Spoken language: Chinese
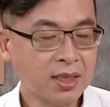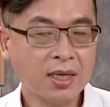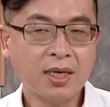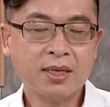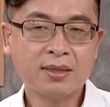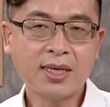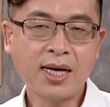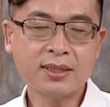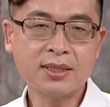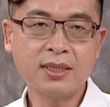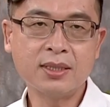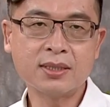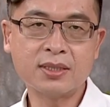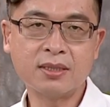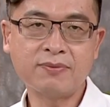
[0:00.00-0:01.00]
嗯。那其
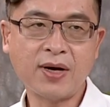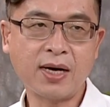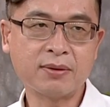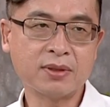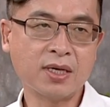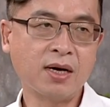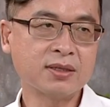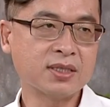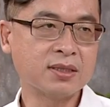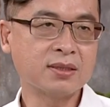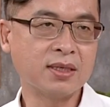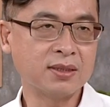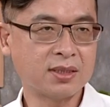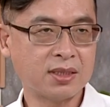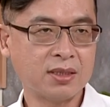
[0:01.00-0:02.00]
实脂肪你要形
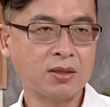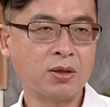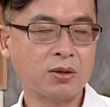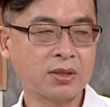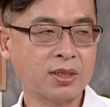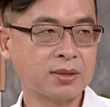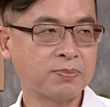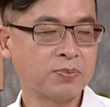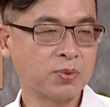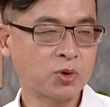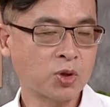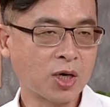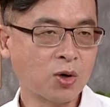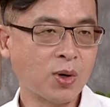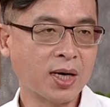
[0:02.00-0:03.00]
成肌肉的
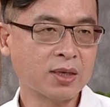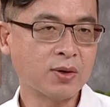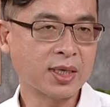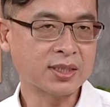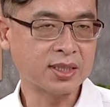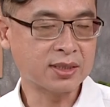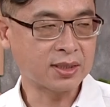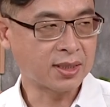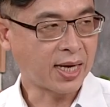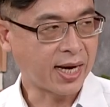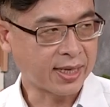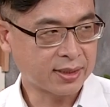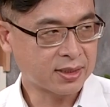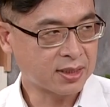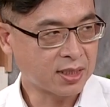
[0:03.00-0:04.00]
状况的话，其实
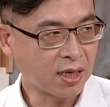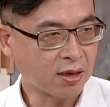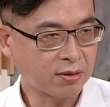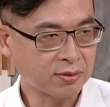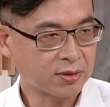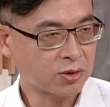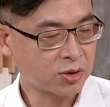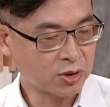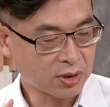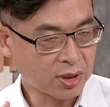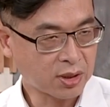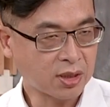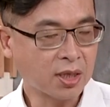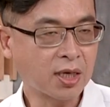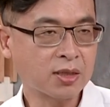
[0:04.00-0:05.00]
还是要，
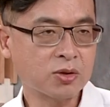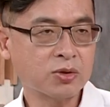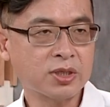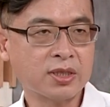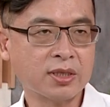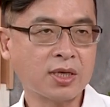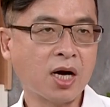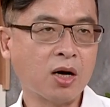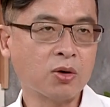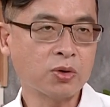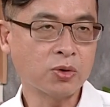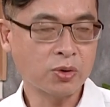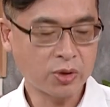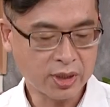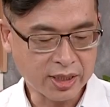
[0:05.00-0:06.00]
第二就是你靠
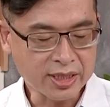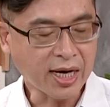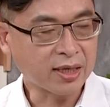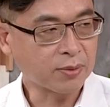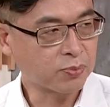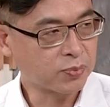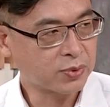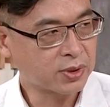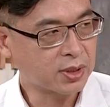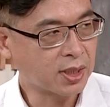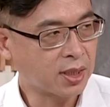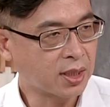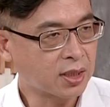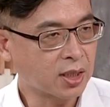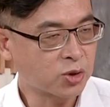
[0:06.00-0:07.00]
营养的。
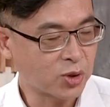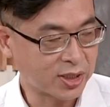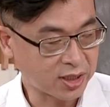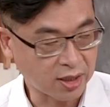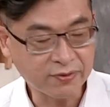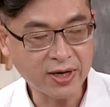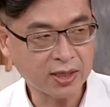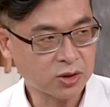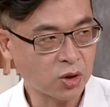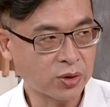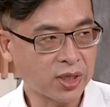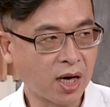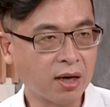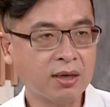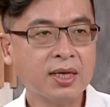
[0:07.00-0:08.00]
的一个选择非常重
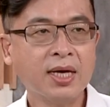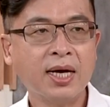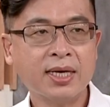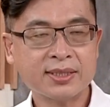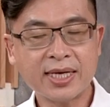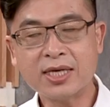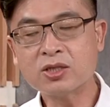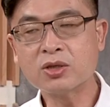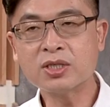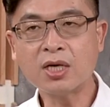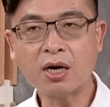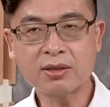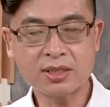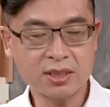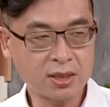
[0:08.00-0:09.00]
要，嗯，再就是
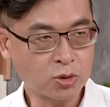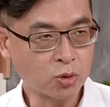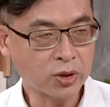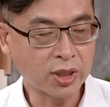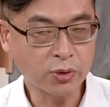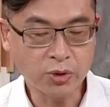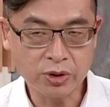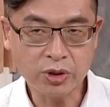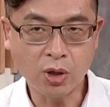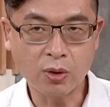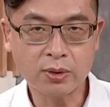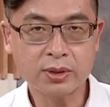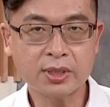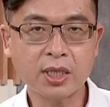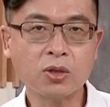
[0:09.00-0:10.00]
要适度的运
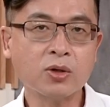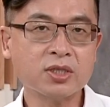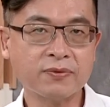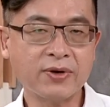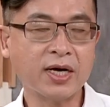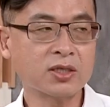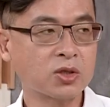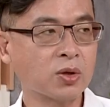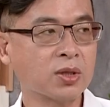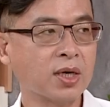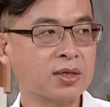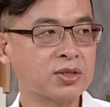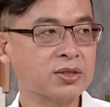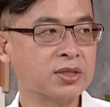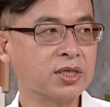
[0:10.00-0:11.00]
动，这都是非常重要
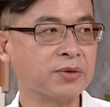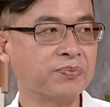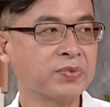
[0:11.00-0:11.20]
的事情，